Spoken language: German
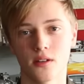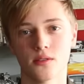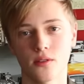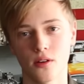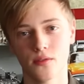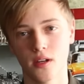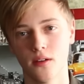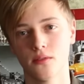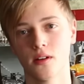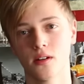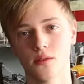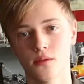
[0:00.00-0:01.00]
also auf jeden
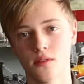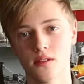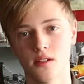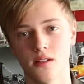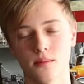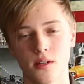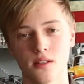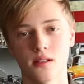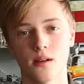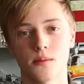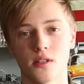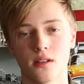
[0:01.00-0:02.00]
Fall da unten seht ihr meinen
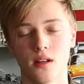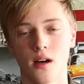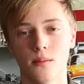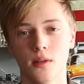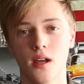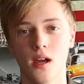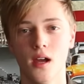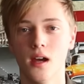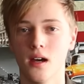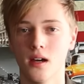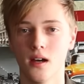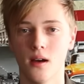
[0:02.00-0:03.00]
Snapchat-Namen.
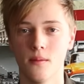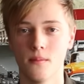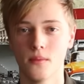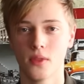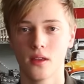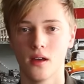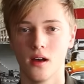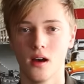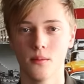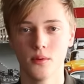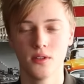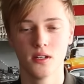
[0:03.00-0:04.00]
Ähm,
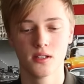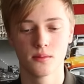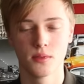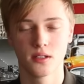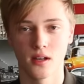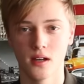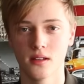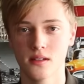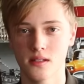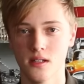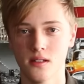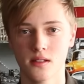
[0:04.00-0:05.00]
abonniert mich da, dann
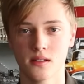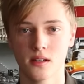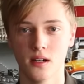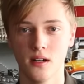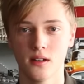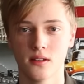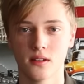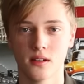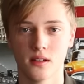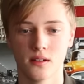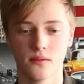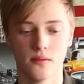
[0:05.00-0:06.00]
seht ihr es halt,
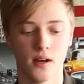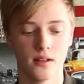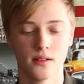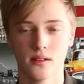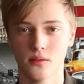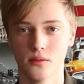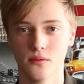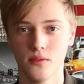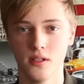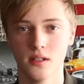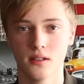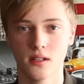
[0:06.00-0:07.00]
wann und
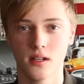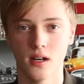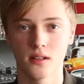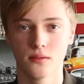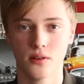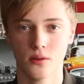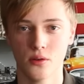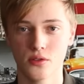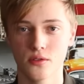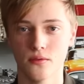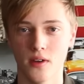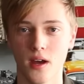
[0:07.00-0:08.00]
wie ich die Karten
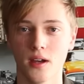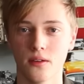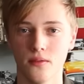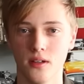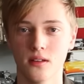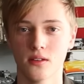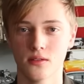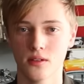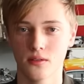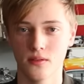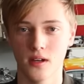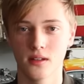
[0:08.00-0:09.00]
verlose und wer gewinnt. Also
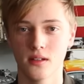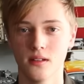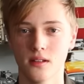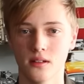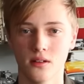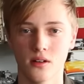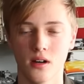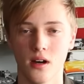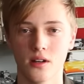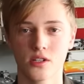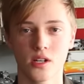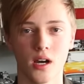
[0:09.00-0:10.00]
ich werde ihn dann auch
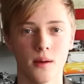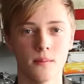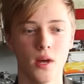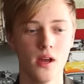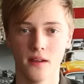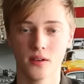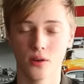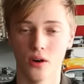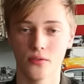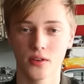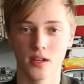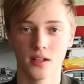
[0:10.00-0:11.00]
anschreiben. Ich
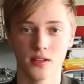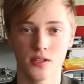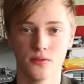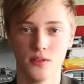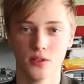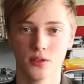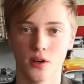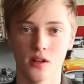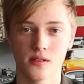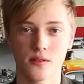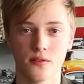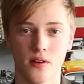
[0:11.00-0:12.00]
hoffe, euch hat das Video
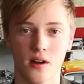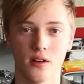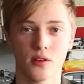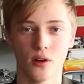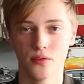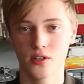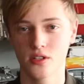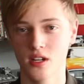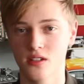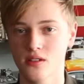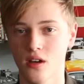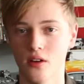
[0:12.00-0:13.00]
trotzdem gefallen. Ich hoffe, ihr
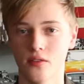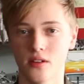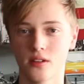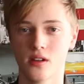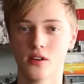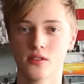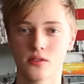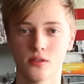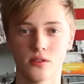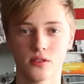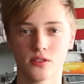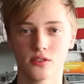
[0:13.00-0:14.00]
steht drauf, wenn ich euch
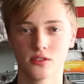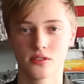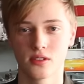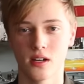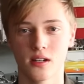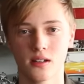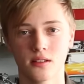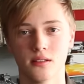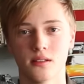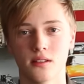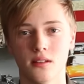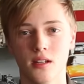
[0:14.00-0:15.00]
so
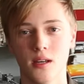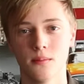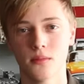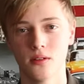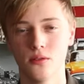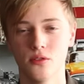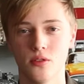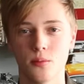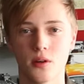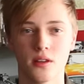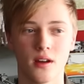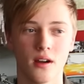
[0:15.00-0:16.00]
Sachen neben dem
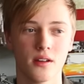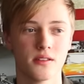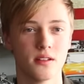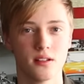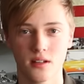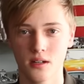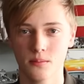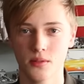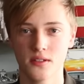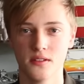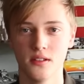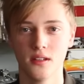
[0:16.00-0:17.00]
YouTube-Kanal erzähle, die halt
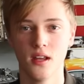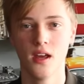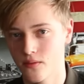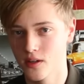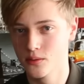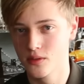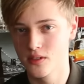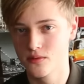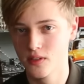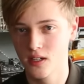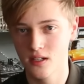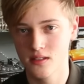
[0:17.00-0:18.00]
passieren. Wenn du das
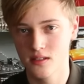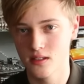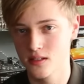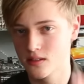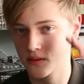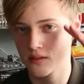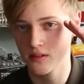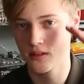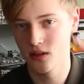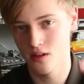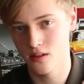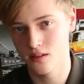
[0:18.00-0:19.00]
wirklich siehst,
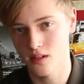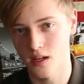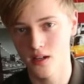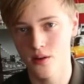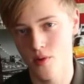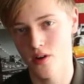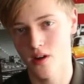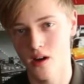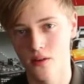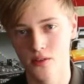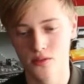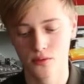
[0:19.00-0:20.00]
denke mal
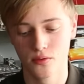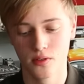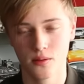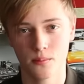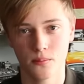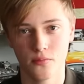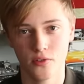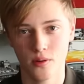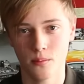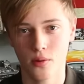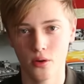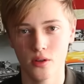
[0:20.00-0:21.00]
nach, was du für, eine, für
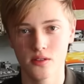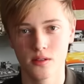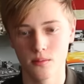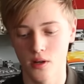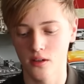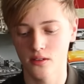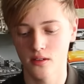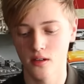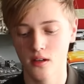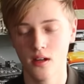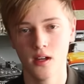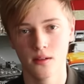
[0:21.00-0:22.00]
einen Blödsinn machst. Ja.
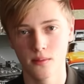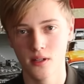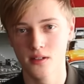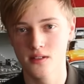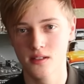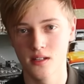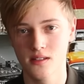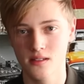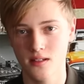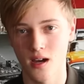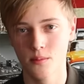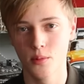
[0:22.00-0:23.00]
Ich meine, das ist
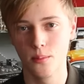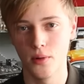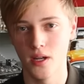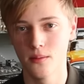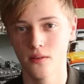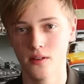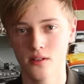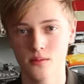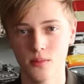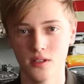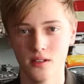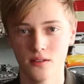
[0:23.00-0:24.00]
jetzt kein Problem, aber wenn du das
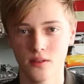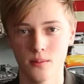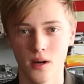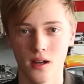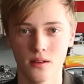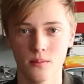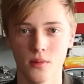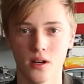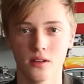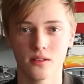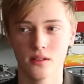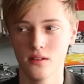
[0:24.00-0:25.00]
mit irgendwem anderen
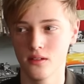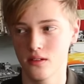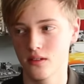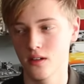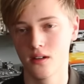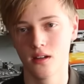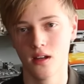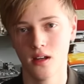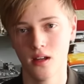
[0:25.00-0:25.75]
machst, dann ist es halt